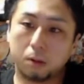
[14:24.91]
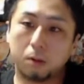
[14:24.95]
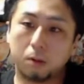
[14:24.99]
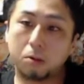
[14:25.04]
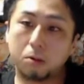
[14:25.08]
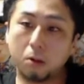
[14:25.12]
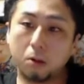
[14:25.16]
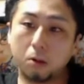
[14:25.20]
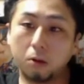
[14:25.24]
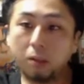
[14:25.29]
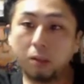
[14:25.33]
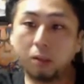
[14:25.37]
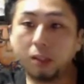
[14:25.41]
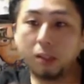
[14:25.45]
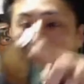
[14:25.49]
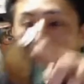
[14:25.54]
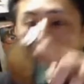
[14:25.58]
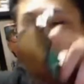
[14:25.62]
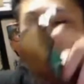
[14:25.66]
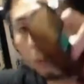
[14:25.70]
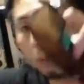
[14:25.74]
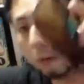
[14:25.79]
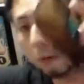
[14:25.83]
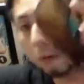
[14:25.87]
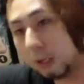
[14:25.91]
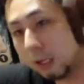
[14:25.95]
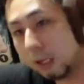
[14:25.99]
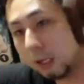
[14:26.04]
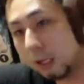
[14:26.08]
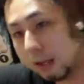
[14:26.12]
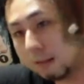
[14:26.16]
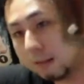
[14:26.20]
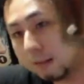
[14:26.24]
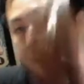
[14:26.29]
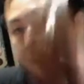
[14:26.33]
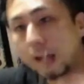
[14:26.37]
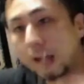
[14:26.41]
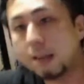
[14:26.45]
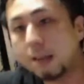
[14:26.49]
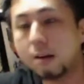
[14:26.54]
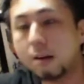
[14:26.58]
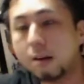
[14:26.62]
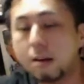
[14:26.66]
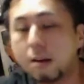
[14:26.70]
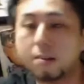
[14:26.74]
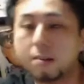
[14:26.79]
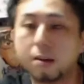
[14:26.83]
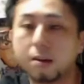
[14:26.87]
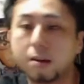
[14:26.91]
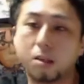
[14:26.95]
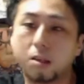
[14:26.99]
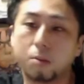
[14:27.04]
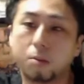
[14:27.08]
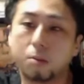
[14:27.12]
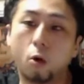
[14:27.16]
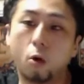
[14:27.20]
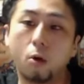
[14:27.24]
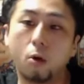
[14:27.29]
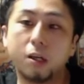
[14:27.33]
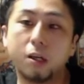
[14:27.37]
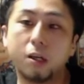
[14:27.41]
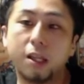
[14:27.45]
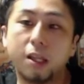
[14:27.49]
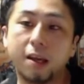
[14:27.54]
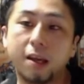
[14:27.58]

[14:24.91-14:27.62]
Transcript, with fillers: どんなに本気で伝えてる奴がいても本気